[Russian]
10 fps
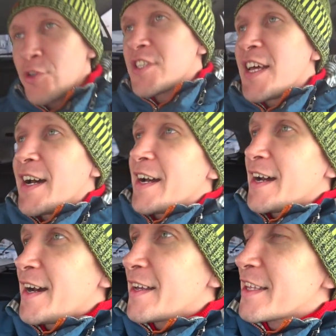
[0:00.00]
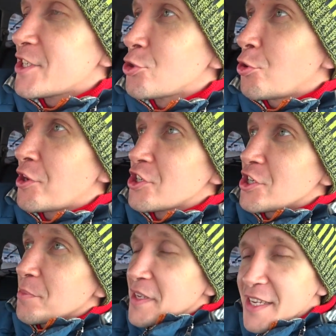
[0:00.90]
есть на ночной
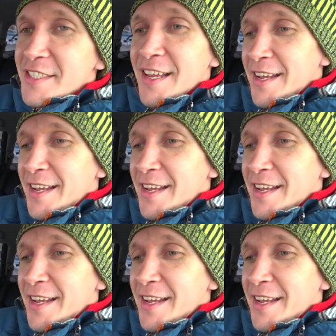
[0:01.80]
режим есть,